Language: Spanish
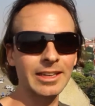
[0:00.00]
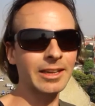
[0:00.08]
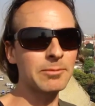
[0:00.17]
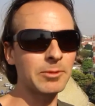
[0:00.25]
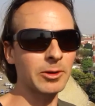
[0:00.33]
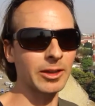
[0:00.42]

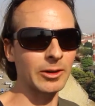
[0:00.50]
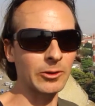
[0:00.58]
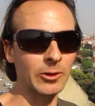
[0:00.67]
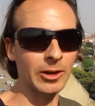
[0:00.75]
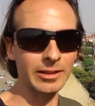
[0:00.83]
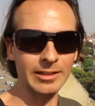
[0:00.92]
siguen porque
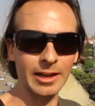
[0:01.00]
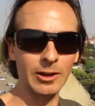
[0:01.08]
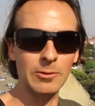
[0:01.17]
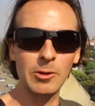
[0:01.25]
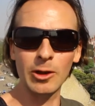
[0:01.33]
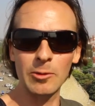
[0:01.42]
no
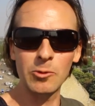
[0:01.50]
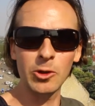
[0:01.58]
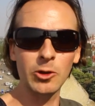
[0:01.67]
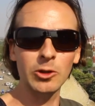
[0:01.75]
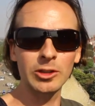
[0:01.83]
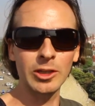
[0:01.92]
están como que
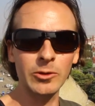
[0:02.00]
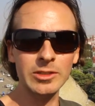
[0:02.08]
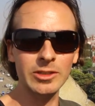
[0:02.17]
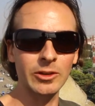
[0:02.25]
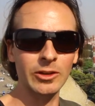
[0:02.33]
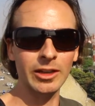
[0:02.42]
muy
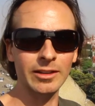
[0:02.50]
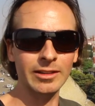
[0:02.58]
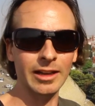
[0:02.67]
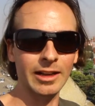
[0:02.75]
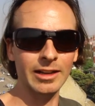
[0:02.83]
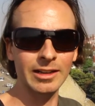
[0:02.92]
continuas, sino que
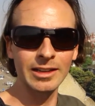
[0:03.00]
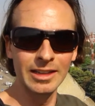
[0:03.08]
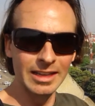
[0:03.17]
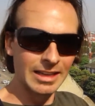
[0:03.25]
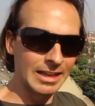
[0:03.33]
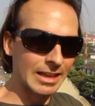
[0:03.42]
están
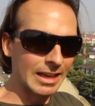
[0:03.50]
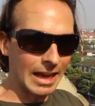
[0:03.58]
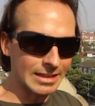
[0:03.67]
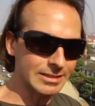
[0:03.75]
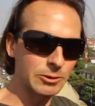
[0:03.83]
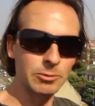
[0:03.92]

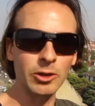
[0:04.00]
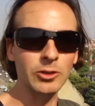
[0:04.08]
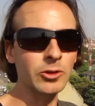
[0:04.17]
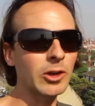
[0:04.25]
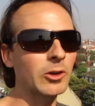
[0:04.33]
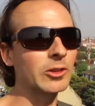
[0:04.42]
así un
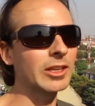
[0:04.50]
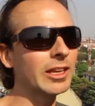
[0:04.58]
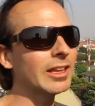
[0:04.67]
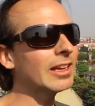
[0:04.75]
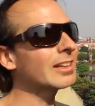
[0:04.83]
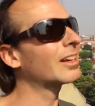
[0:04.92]
poquito
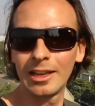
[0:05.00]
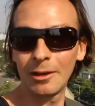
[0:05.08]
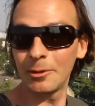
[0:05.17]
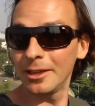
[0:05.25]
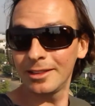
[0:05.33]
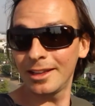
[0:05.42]
escondidas.
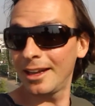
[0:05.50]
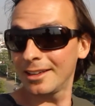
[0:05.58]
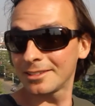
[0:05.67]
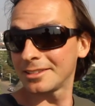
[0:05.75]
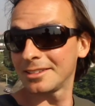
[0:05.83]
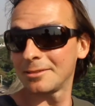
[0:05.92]
Las
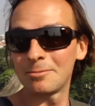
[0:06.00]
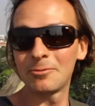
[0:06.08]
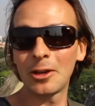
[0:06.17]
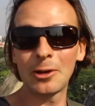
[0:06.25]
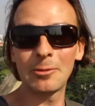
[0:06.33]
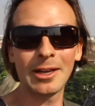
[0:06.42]
vistas
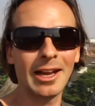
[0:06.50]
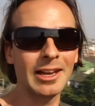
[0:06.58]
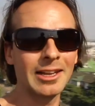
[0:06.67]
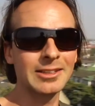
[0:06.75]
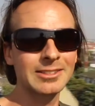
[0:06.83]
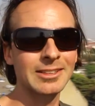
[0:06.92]
fenomenales,